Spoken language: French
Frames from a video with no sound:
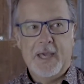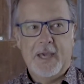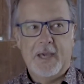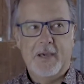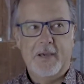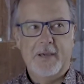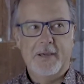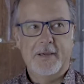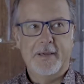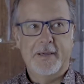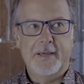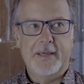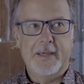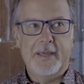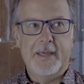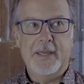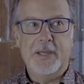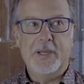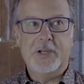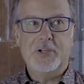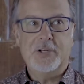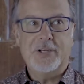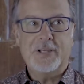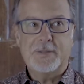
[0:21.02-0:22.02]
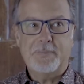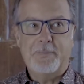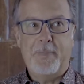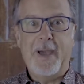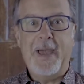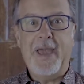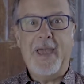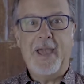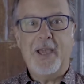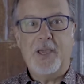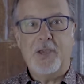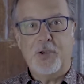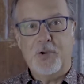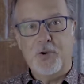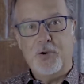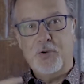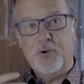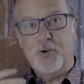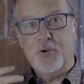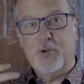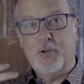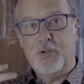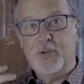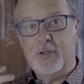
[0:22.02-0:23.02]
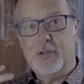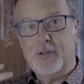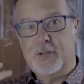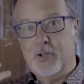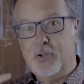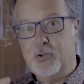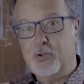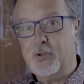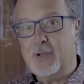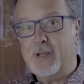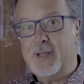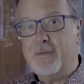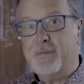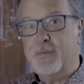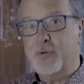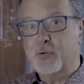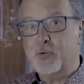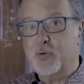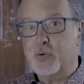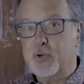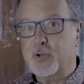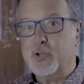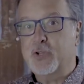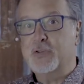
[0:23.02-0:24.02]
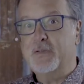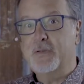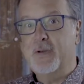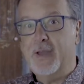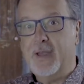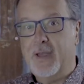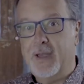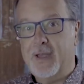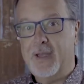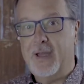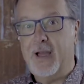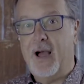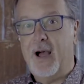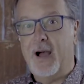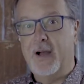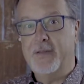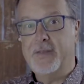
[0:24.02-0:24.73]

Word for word: Euh, et j'espère que de toutes les photos que je vais